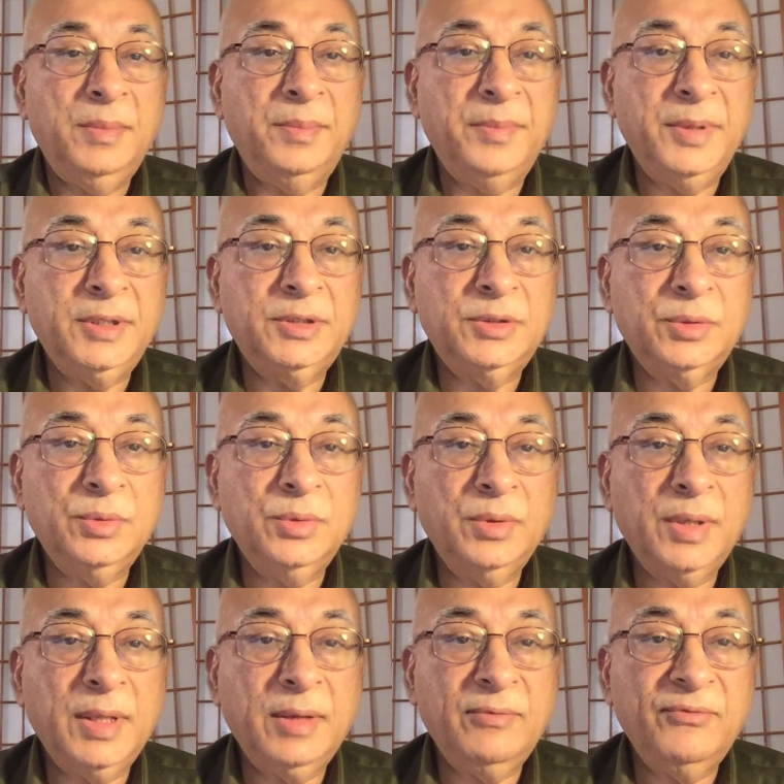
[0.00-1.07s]
मित्रों
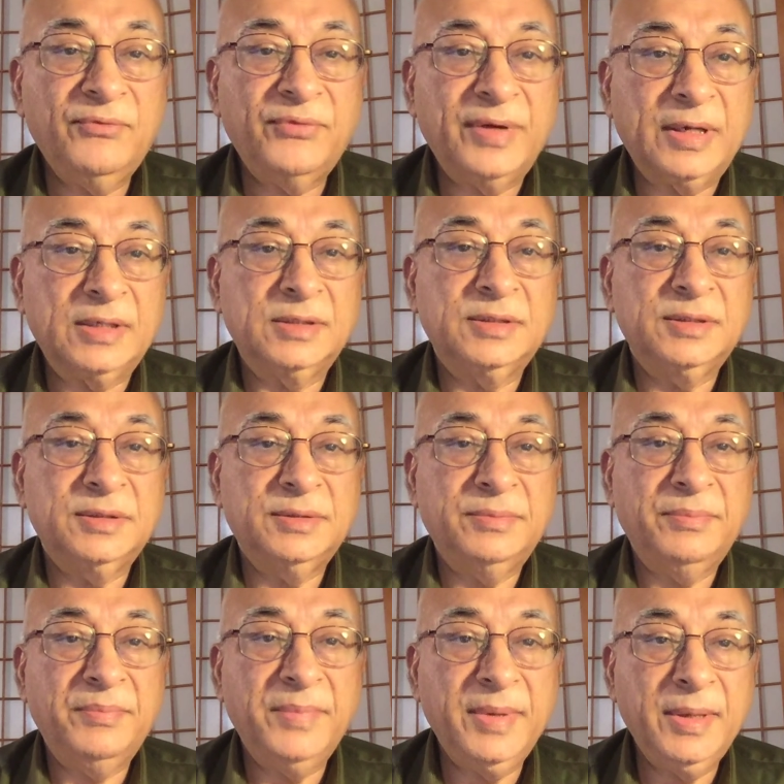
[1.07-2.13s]
एम फ्रेंड्स
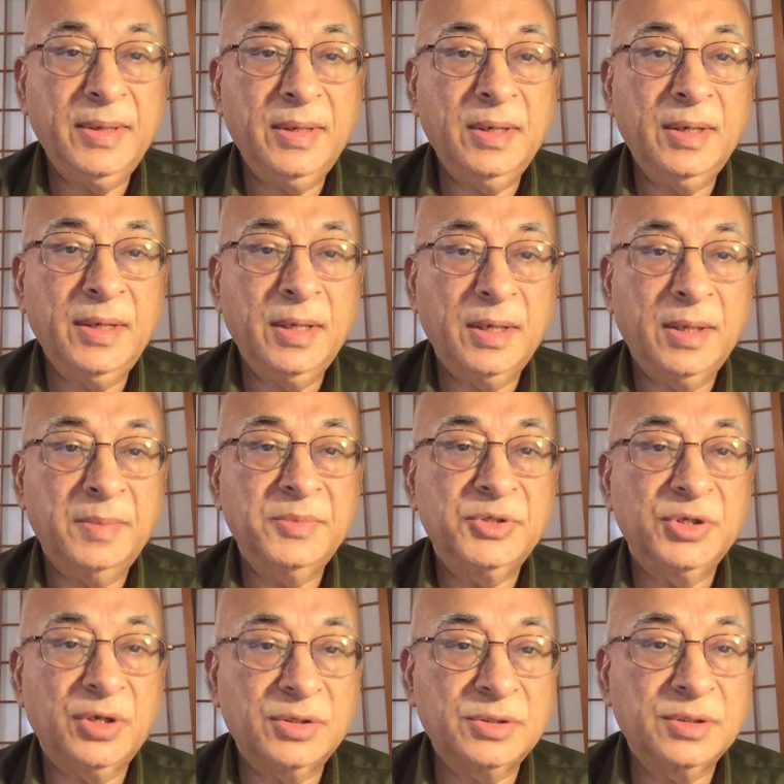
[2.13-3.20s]
मेरा नाम
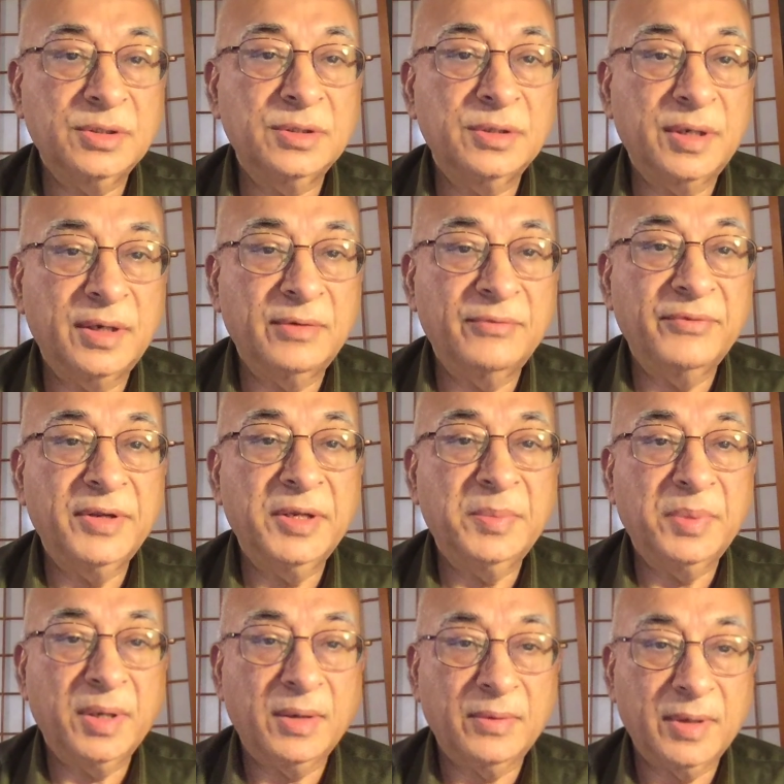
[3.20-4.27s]
डॉक्टर रणवीर
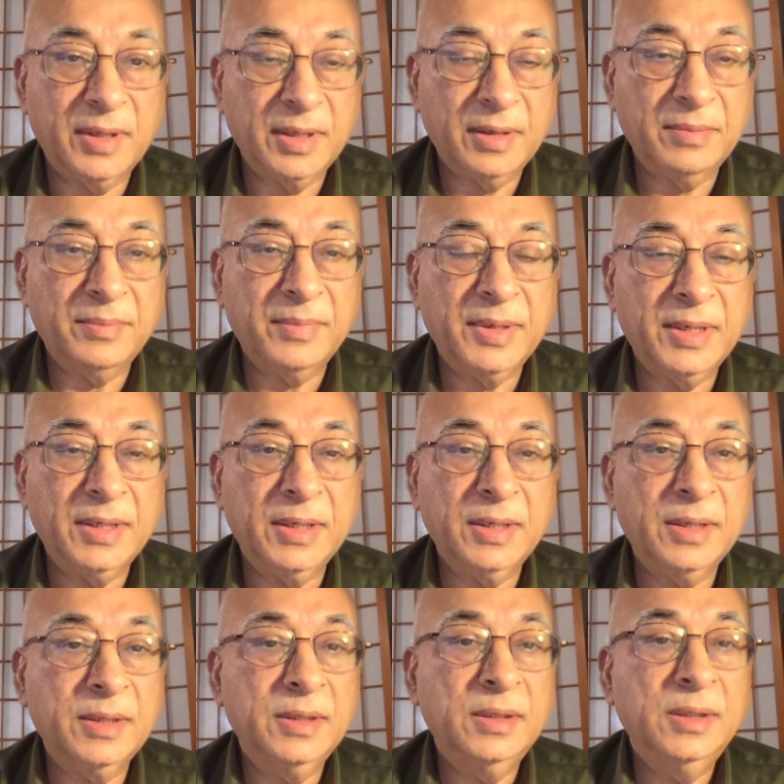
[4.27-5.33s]
पावा है
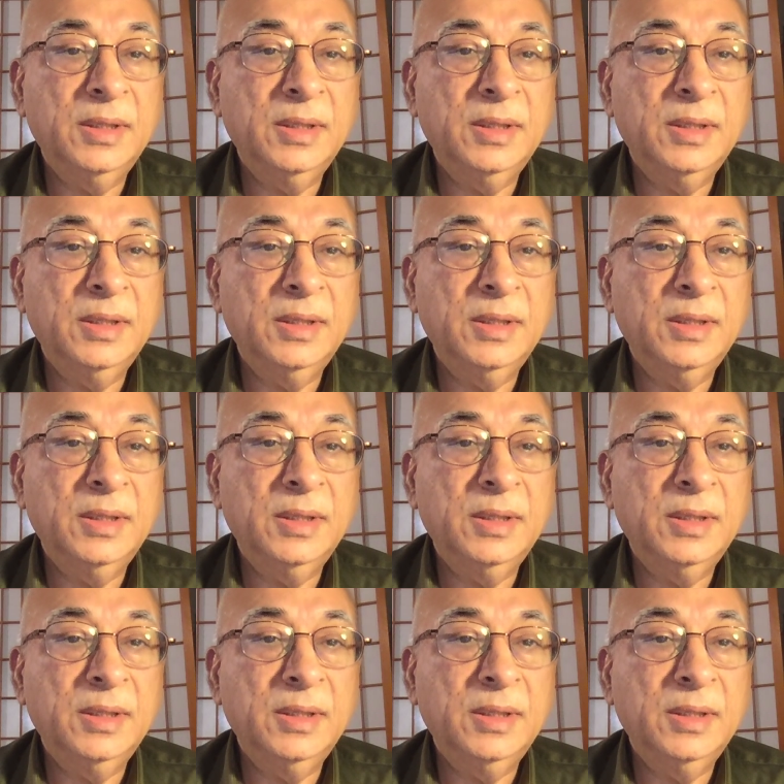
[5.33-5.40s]
मैं